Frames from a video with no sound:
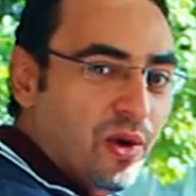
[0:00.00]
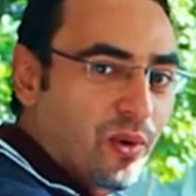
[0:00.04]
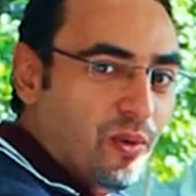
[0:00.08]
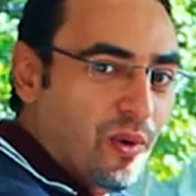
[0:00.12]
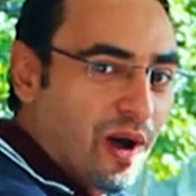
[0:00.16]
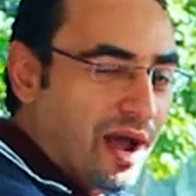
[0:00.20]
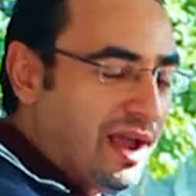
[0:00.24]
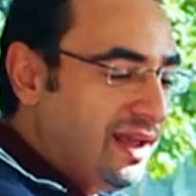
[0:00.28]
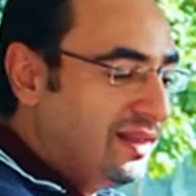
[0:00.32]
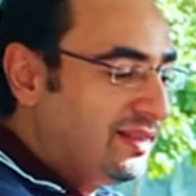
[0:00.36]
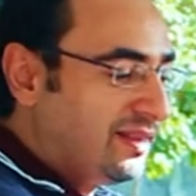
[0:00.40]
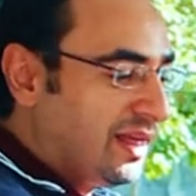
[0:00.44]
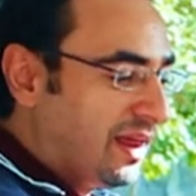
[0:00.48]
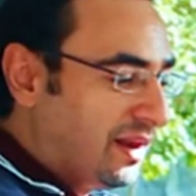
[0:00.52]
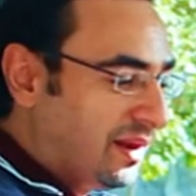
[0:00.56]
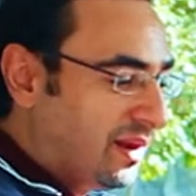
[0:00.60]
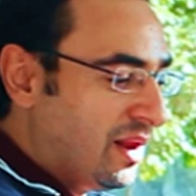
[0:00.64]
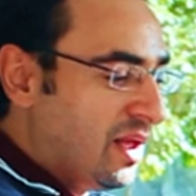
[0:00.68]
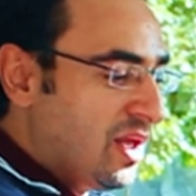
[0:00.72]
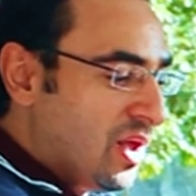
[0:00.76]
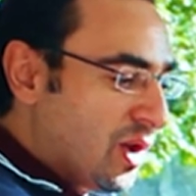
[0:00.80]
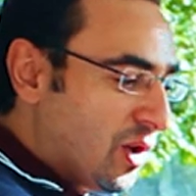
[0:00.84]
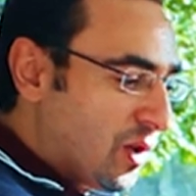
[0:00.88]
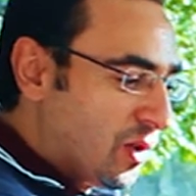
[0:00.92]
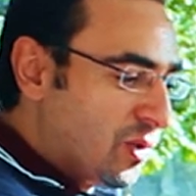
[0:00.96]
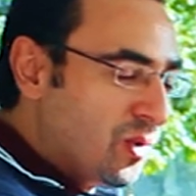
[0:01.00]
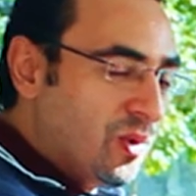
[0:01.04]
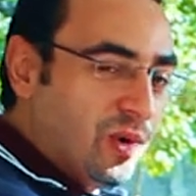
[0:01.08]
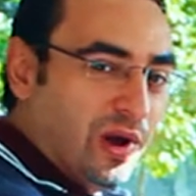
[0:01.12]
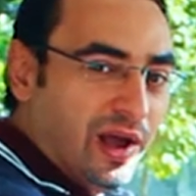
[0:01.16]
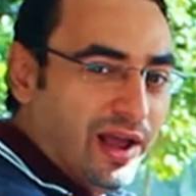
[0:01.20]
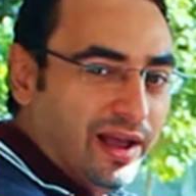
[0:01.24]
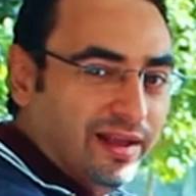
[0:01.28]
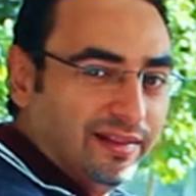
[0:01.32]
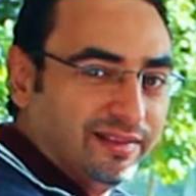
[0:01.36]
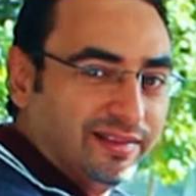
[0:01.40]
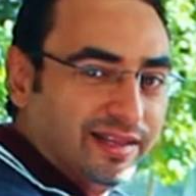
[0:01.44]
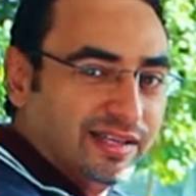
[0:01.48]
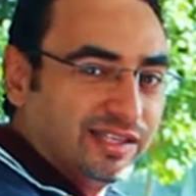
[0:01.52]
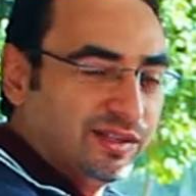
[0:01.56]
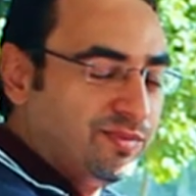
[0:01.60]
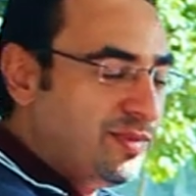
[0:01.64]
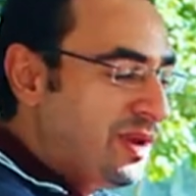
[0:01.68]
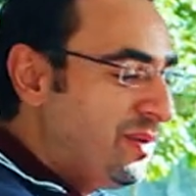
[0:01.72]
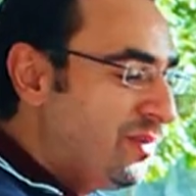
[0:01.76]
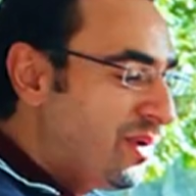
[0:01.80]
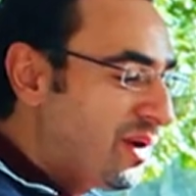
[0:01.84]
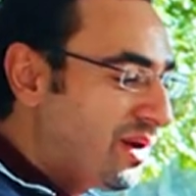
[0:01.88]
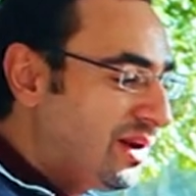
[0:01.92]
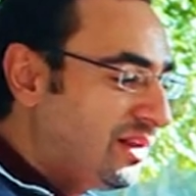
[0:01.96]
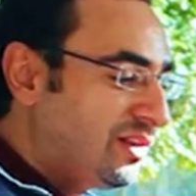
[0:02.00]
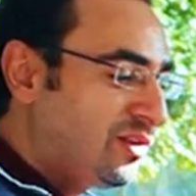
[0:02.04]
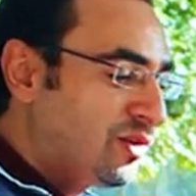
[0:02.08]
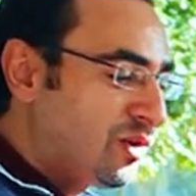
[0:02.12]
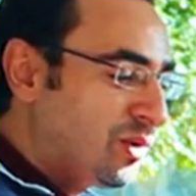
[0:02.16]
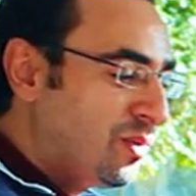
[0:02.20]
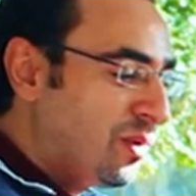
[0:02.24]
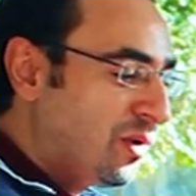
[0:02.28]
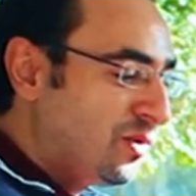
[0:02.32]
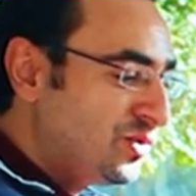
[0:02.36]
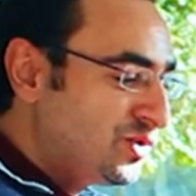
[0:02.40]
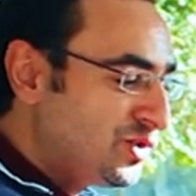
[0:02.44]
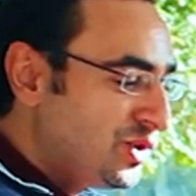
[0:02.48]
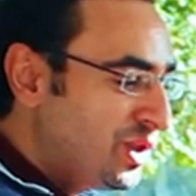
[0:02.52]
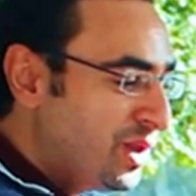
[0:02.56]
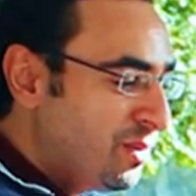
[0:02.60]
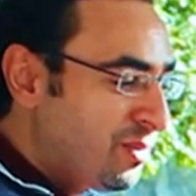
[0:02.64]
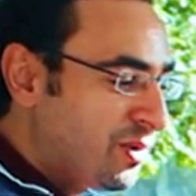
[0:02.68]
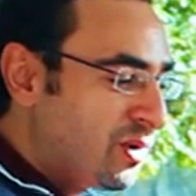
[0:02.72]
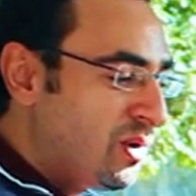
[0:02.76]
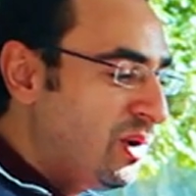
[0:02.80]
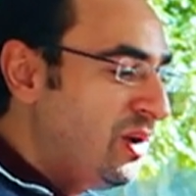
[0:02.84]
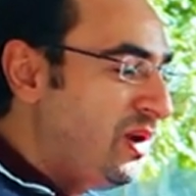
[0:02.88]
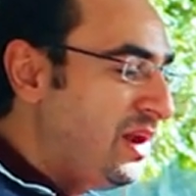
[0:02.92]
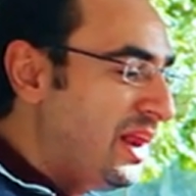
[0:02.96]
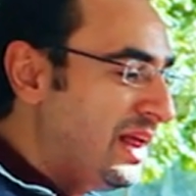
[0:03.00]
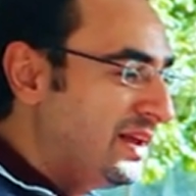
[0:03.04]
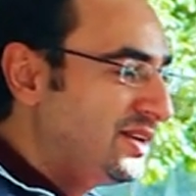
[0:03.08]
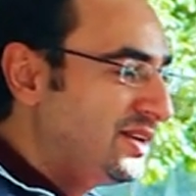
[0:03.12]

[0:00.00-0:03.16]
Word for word: وايضا روح التصميم الريترو موجوده بكل